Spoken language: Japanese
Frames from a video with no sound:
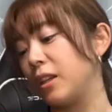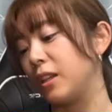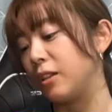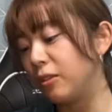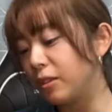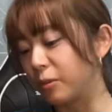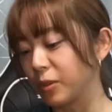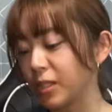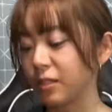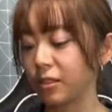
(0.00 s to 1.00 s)
いろいろ
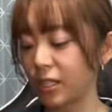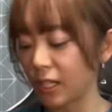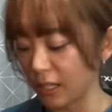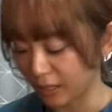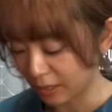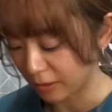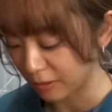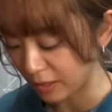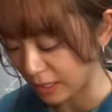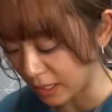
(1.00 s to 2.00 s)
模索してたんですよ
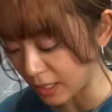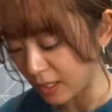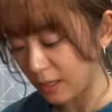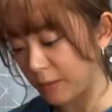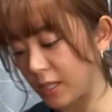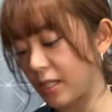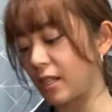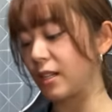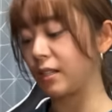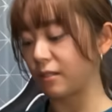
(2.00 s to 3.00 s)
でなかなか見つか
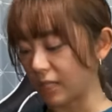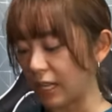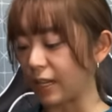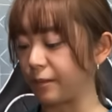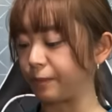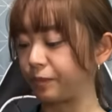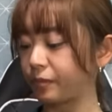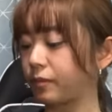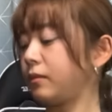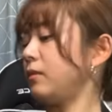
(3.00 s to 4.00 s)
らなくて
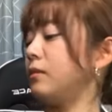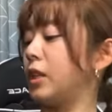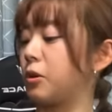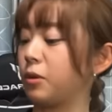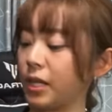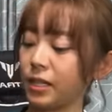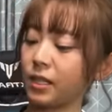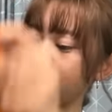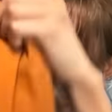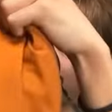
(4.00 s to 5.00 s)
でこれ
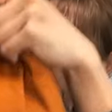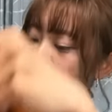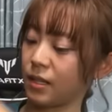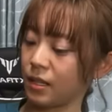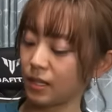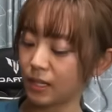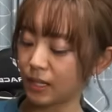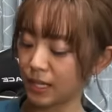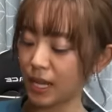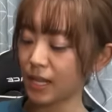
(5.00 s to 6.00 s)
に
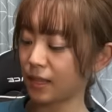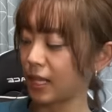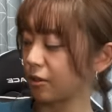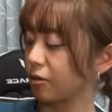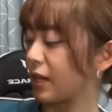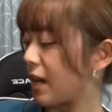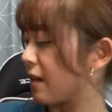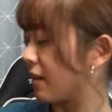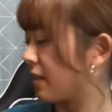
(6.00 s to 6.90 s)
出会った途端